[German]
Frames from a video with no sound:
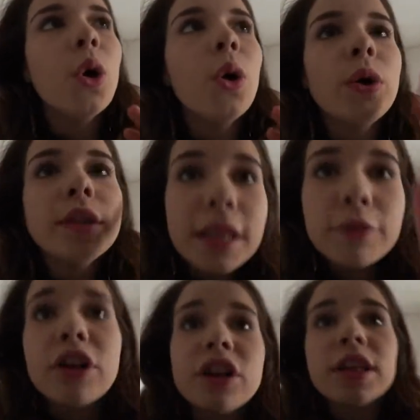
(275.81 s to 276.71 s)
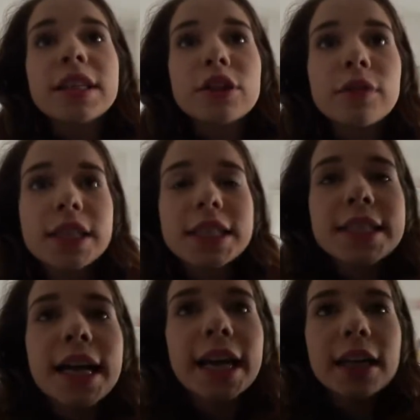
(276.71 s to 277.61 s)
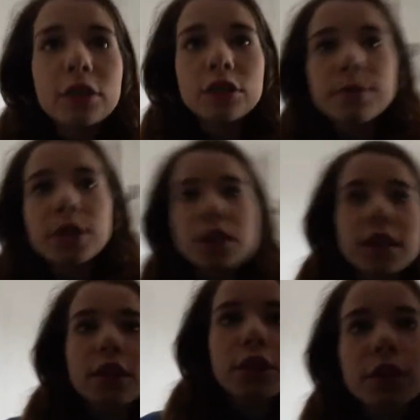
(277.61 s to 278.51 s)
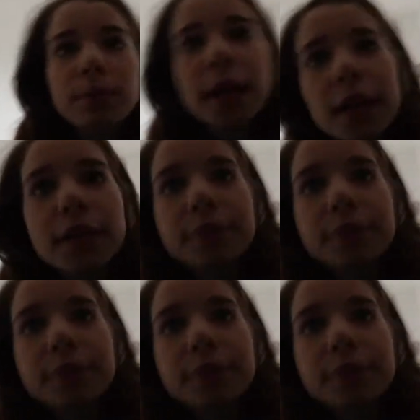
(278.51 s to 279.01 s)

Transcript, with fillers: Und ich wollte euch jetzt noch was zeigen und zwar stelle ich euch mal